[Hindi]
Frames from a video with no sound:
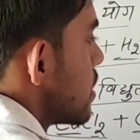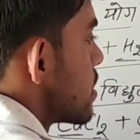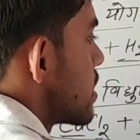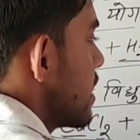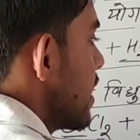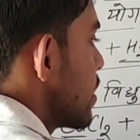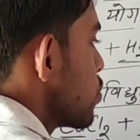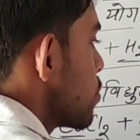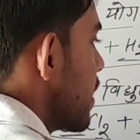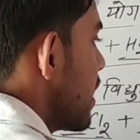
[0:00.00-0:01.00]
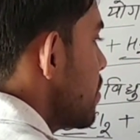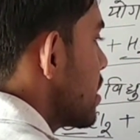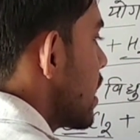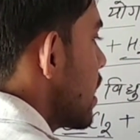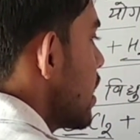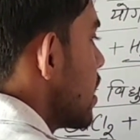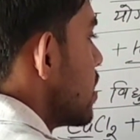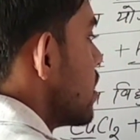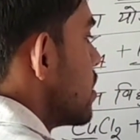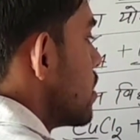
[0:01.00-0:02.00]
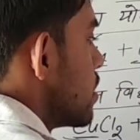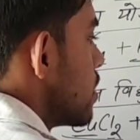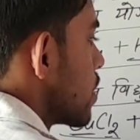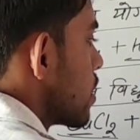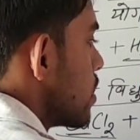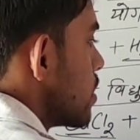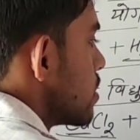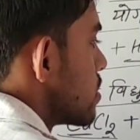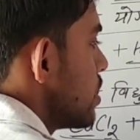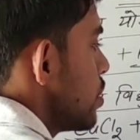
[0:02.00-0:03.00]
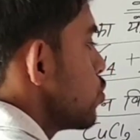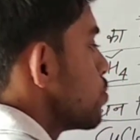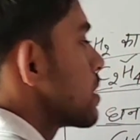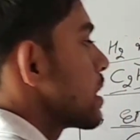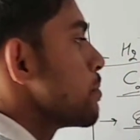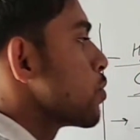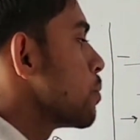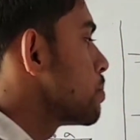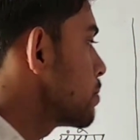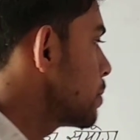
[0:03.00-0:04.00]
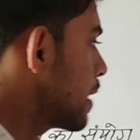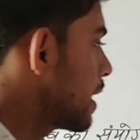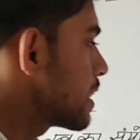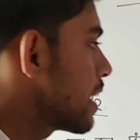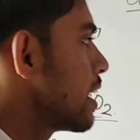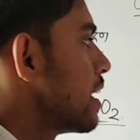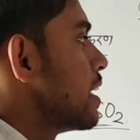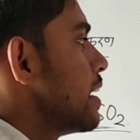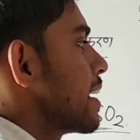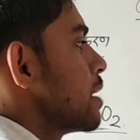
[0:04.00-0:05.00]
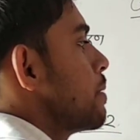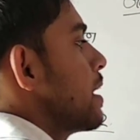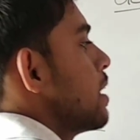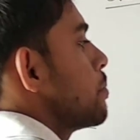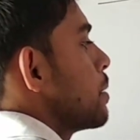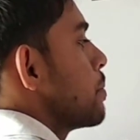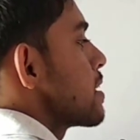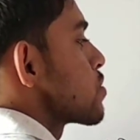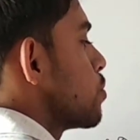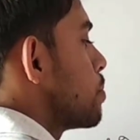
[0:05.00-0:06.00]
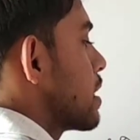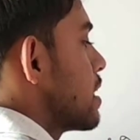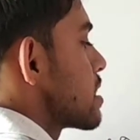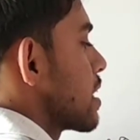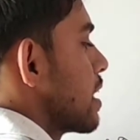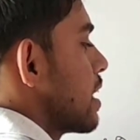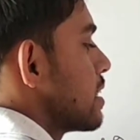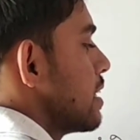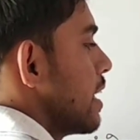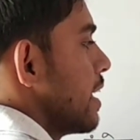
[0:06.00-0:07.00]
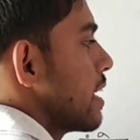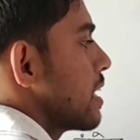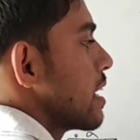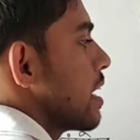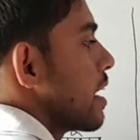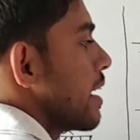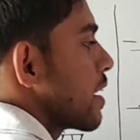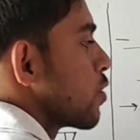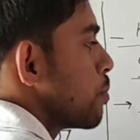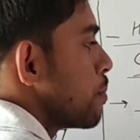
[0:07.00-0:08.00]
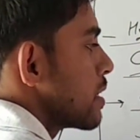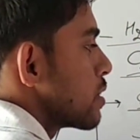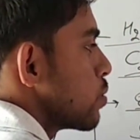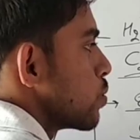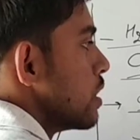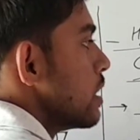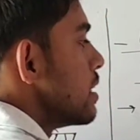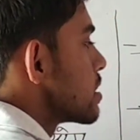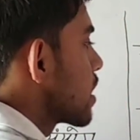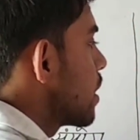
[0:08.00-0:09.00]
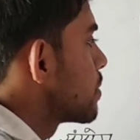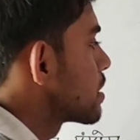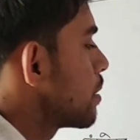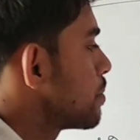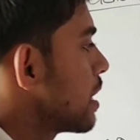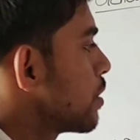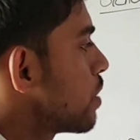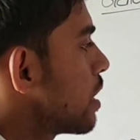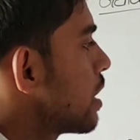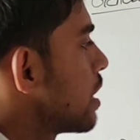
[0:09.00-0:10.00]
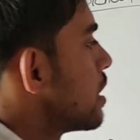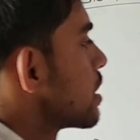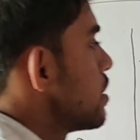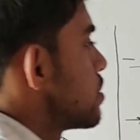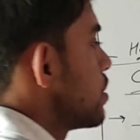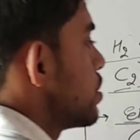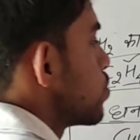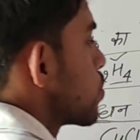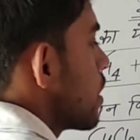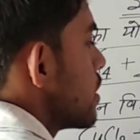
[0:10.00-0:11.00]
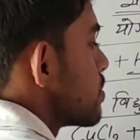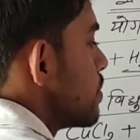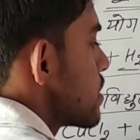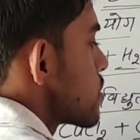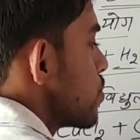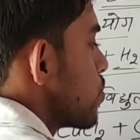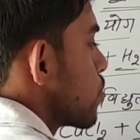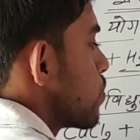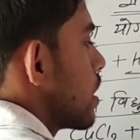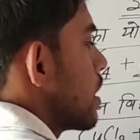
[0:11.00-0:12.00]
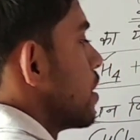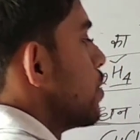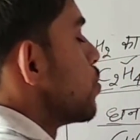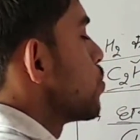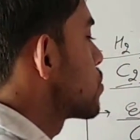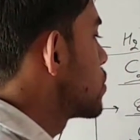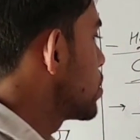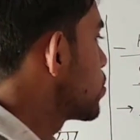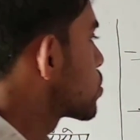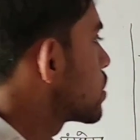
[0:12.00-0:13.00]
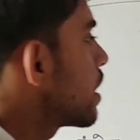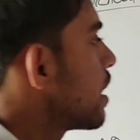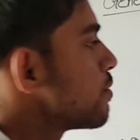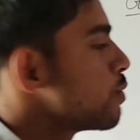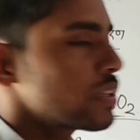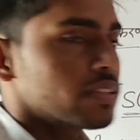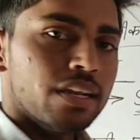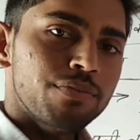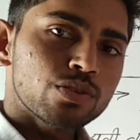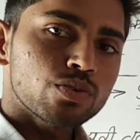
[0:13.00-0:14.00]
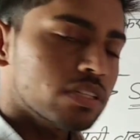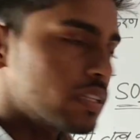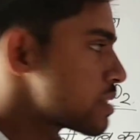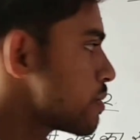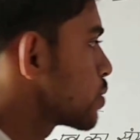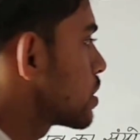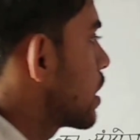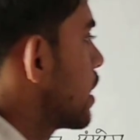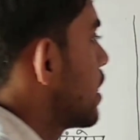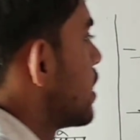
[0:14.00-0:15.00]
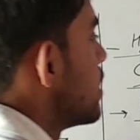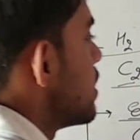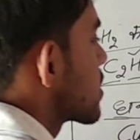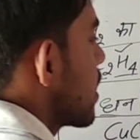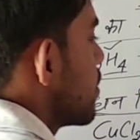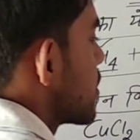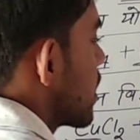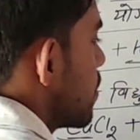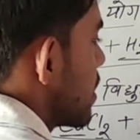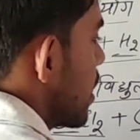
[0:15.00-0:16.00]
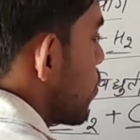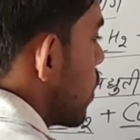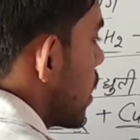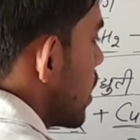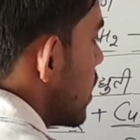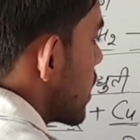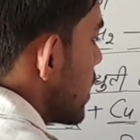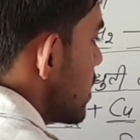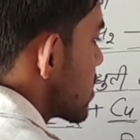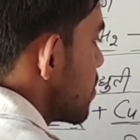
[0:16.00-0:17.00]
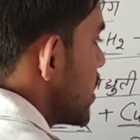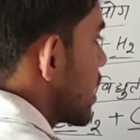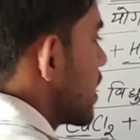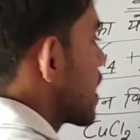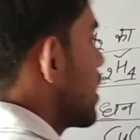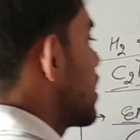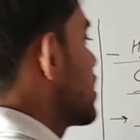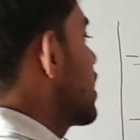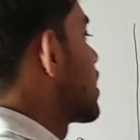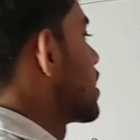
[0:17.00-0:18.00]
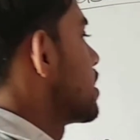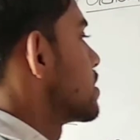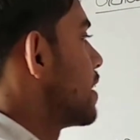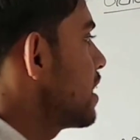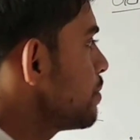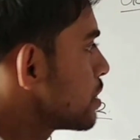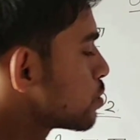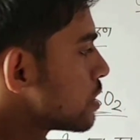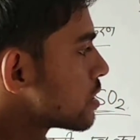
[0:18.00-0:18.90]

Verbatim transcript: सी एल टू तो पहले भी था सी यू मतलब कॉपर भी पहले था लेकिन पहले अपने पास कॉपर की संख्या थी एक यहां है कॉपर दो इसका मतलब ये हुआ कि सी यू का इसमें संयोग हुआ है और सी यू होता है वो एक धन विद्युती तत्व होता है इसका मतलब ये हुआ कि समीकरण के अंदर धन विद्युती